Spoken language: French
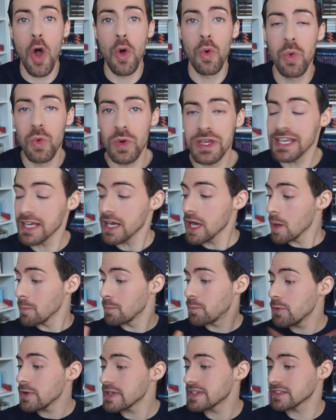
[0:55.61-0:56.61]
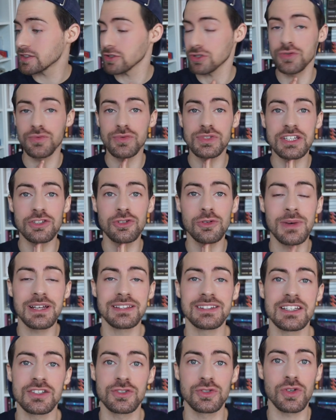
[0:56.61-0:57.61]
oui, puisque je vous ai
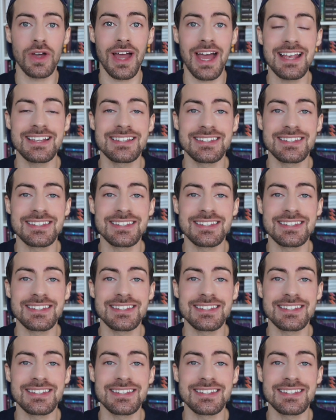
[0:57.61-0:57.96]
demandé sur